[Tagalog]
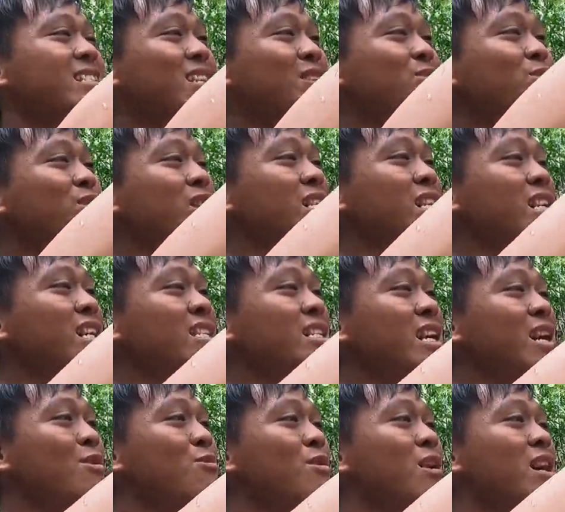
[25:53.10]
At kay kuya na
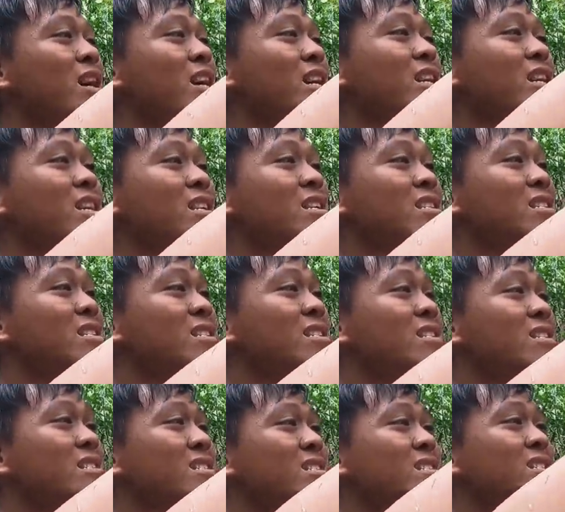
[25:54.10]
nasa Hawaii.
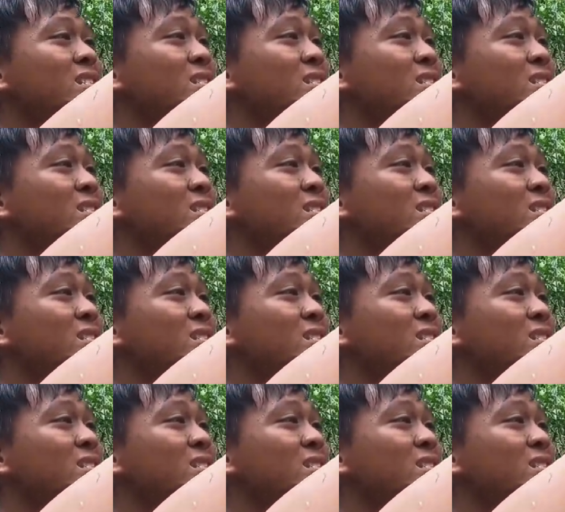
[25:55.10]
Yun.